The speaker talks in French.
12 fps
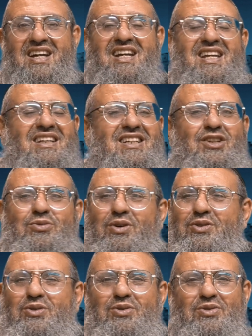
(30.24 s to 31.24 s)
Il était
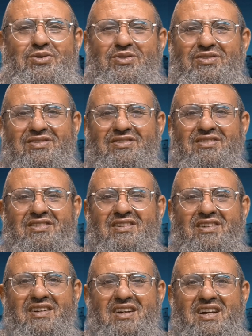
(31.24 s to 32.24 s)
joyeux.
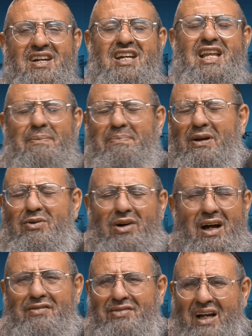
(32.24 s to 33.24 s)
Il appelle le
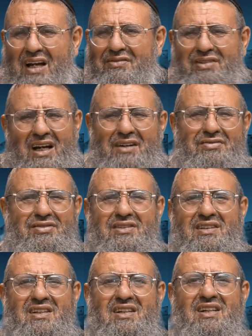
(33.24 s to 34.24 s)
Rav, Rav, Rav.
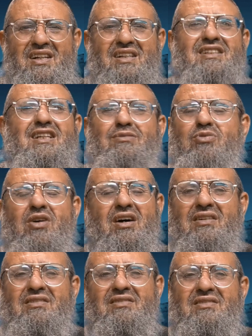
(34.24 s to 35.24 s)

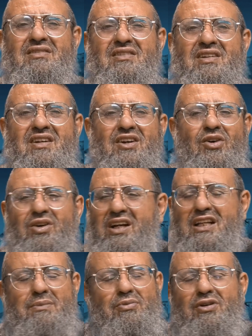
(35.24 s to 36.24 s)
Dites-moi,
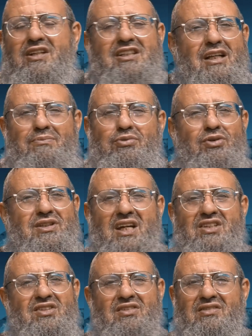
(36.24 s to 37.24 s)
regardez, prenez cette bourse
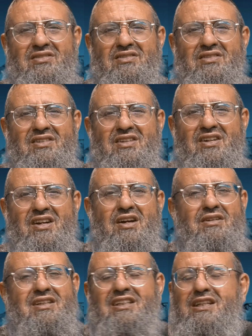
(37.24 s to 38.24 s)
d'argent.
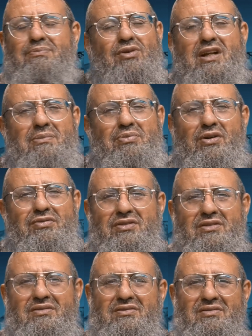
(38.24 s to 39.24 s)
Ça, c'est pour les pauvres.